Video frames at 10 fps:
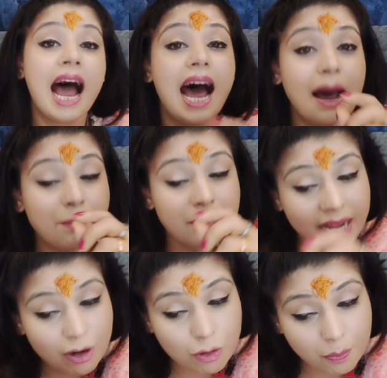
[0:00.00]

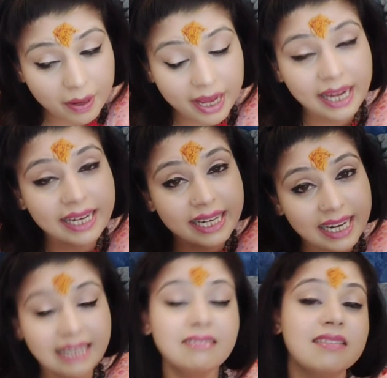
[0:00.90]
आपने कुबेर
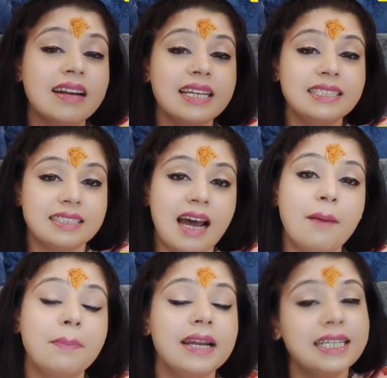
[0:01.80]
यंत्र की
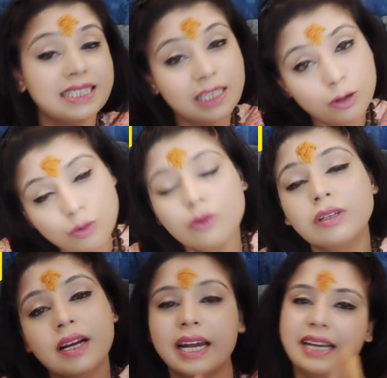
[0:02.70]
स्थापना
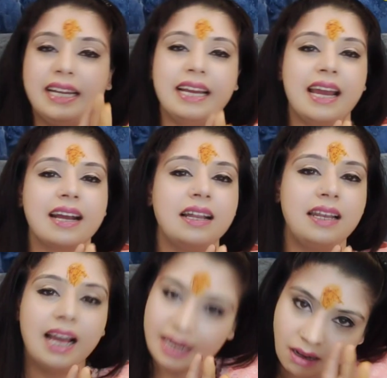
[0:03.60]
ज़रूर करनी है कल
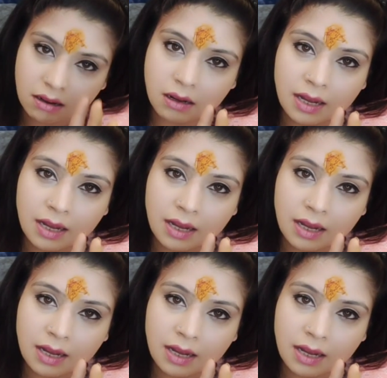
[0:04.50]
है ना